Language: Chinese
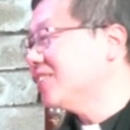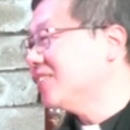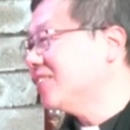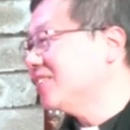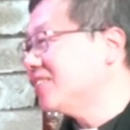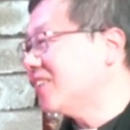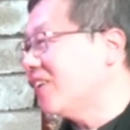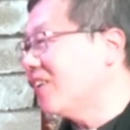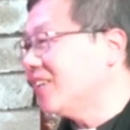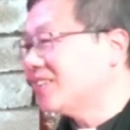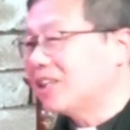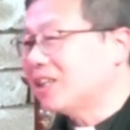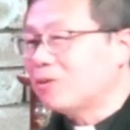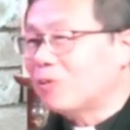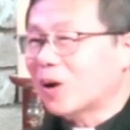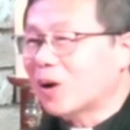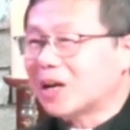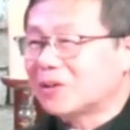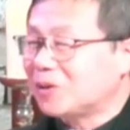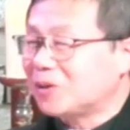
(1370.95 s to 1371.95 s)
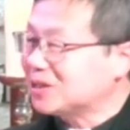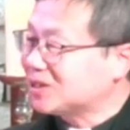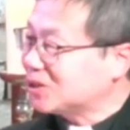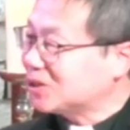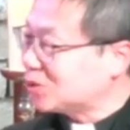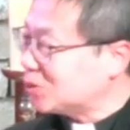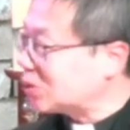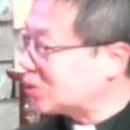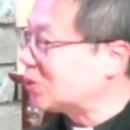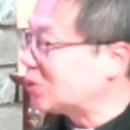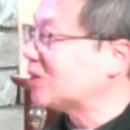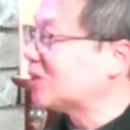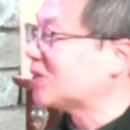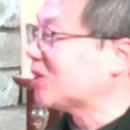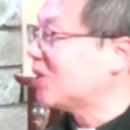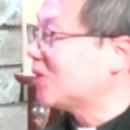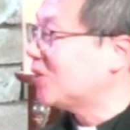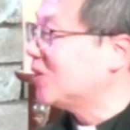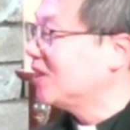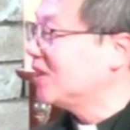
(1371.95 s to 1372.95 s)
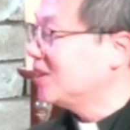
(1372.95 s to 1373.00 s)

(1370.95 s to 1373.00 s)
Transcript: 小孩在玩或者读书的时候，